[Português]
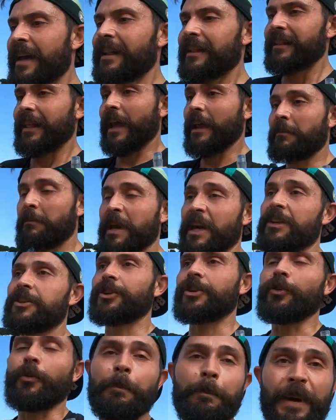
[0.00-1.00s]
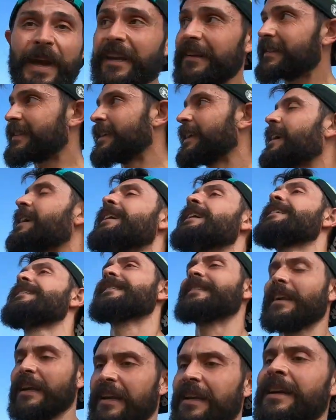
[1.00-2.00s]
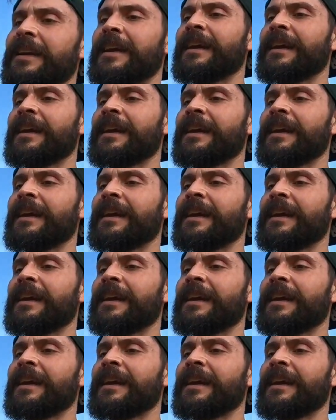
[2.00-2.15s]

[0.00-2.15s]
tenha em mente o pace, sim,